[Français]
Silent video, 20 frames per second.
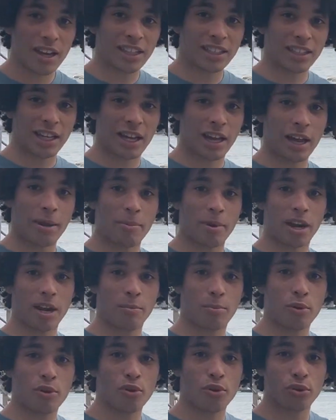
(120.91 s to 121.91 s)
Ça rappelle
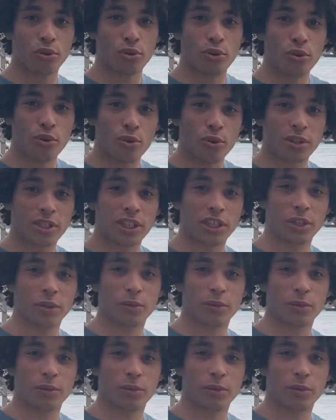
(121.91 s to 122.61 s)
un peu le, côté,